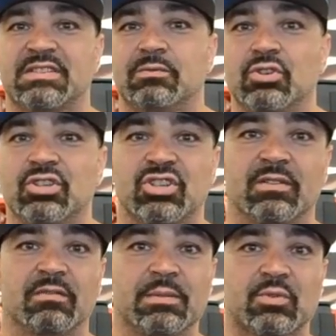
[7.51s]
Спонсор
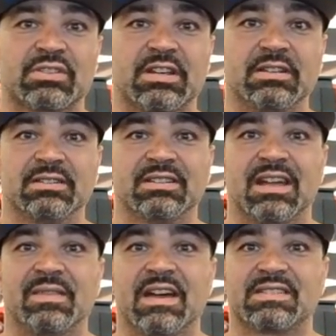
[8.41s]
сегодняшнего выпуска –
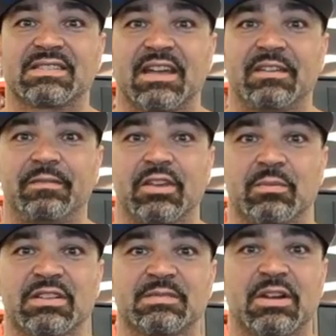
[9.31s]
канадская
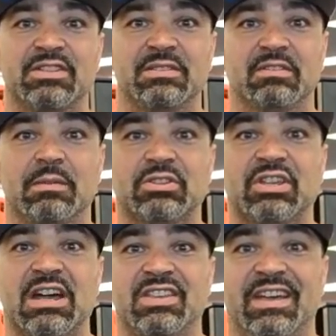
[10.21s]
фирма
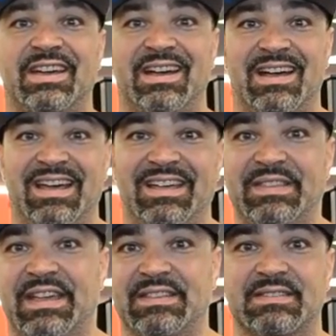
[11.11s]
спортивного питания
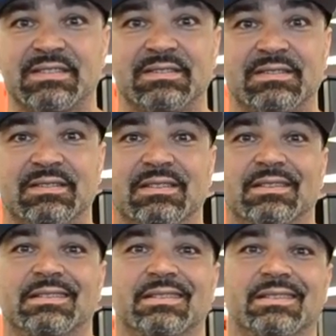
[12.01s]
ANS.
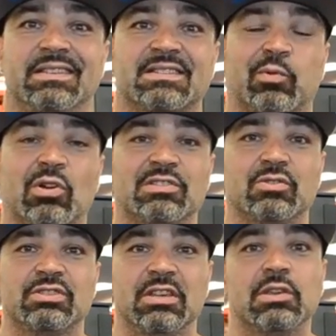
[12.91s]
А
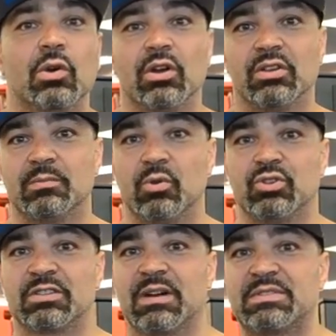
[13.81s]
Используйте ее,
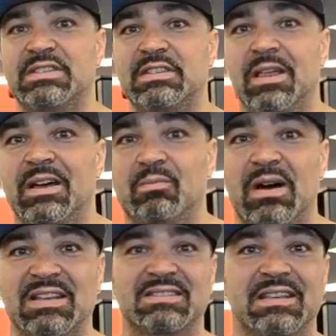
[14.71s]
и будет вам
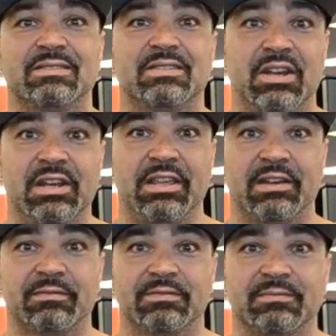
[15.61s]
сила, масса и
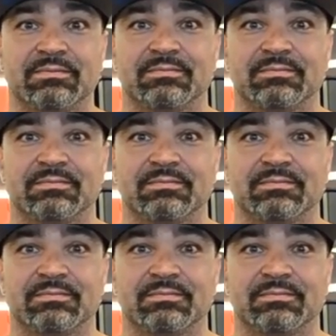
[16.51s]
рельеф.